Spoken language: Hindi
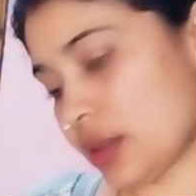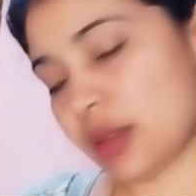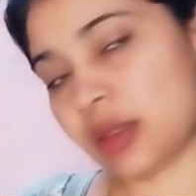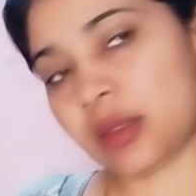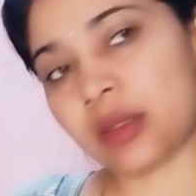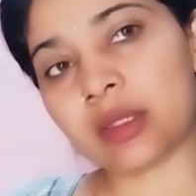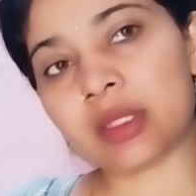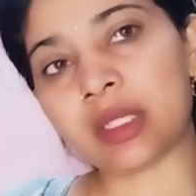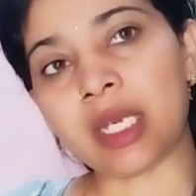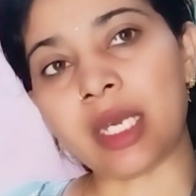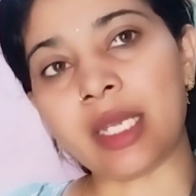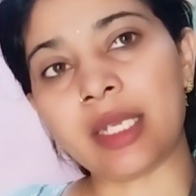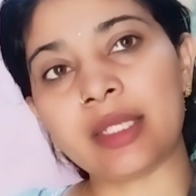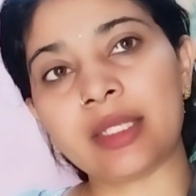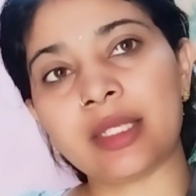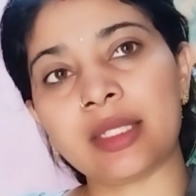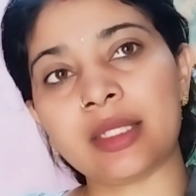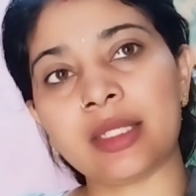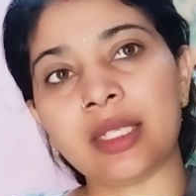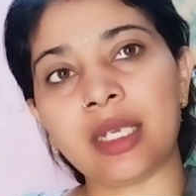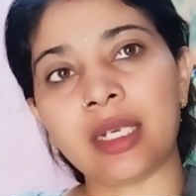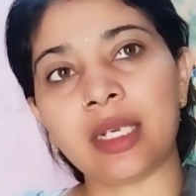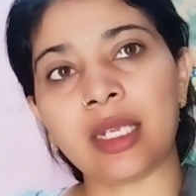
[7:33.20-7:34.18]
तो सारी
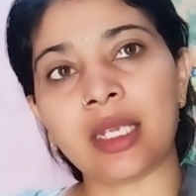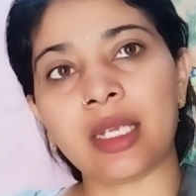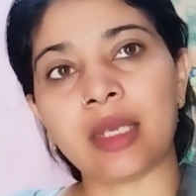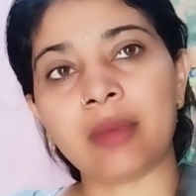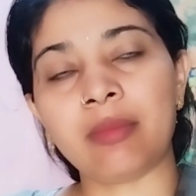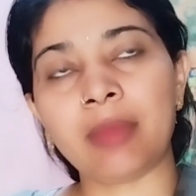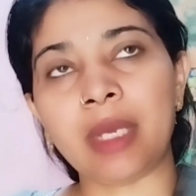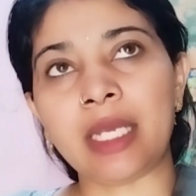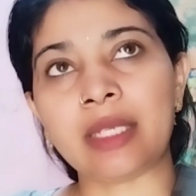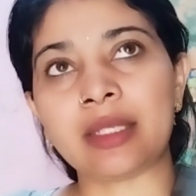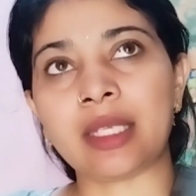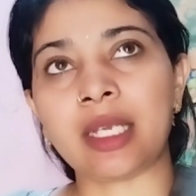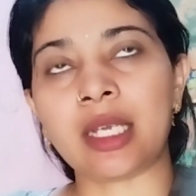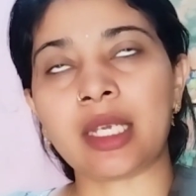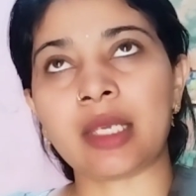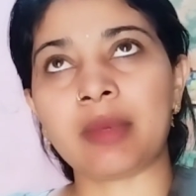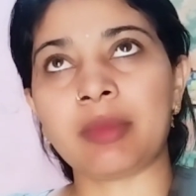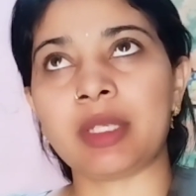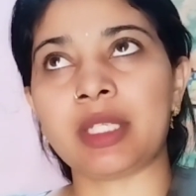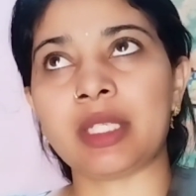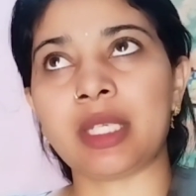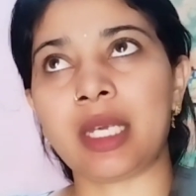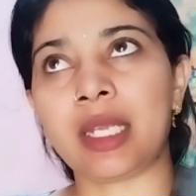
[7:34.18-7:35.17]
चीज़ा ने बैसा
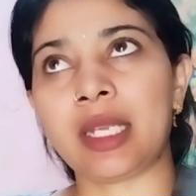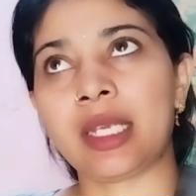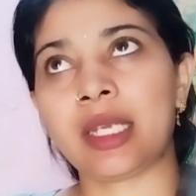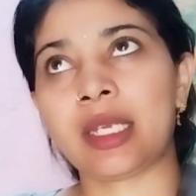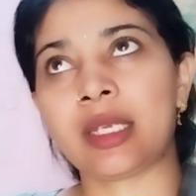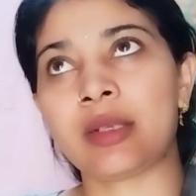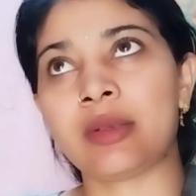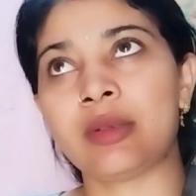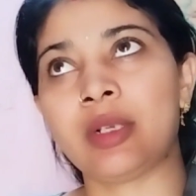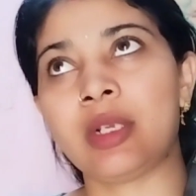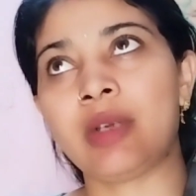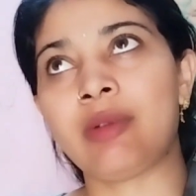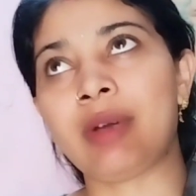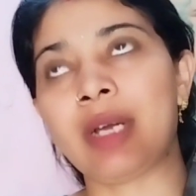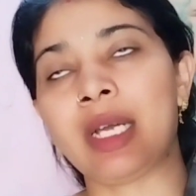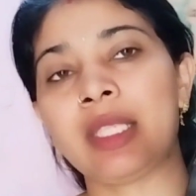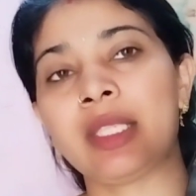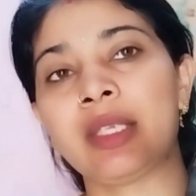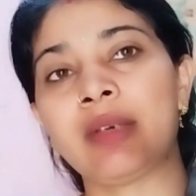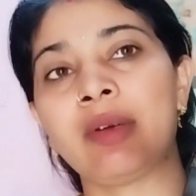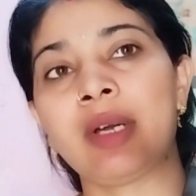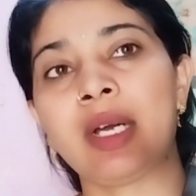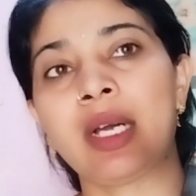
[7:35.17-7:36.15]
की भी सारे
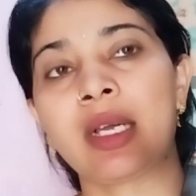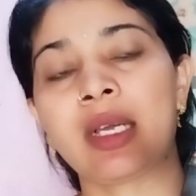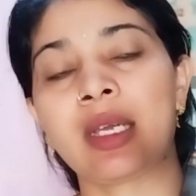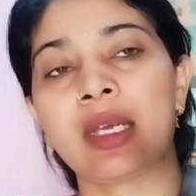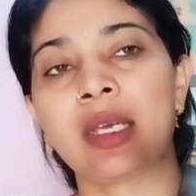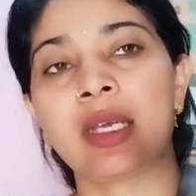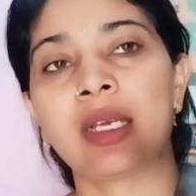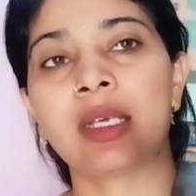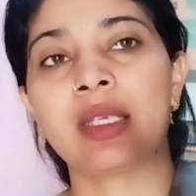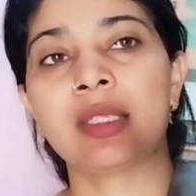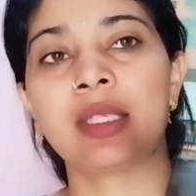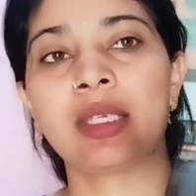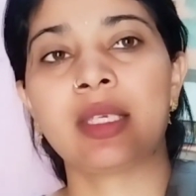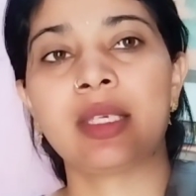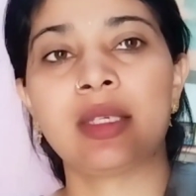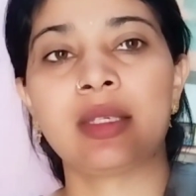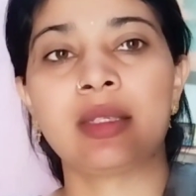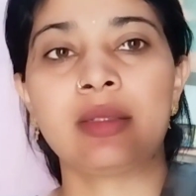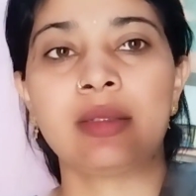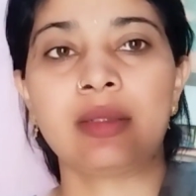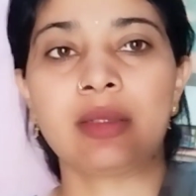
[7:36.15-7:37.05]
नवा दवा कर कति